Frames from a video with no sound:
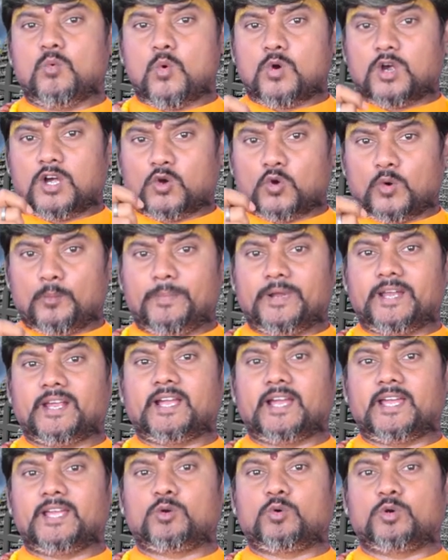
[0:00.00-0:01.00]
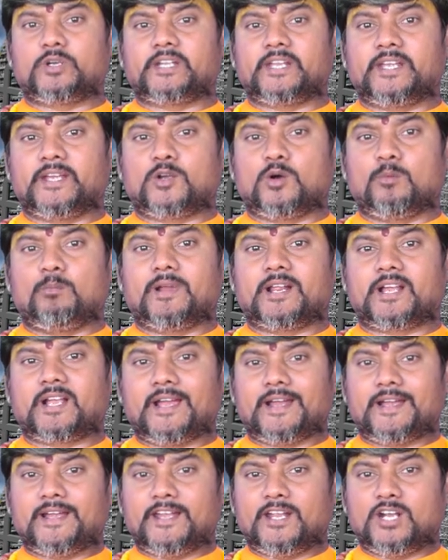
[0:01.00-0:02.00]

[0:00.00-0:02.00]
ఒక కొబ్బరికాయ కొట్టి కొబ్బరికాయ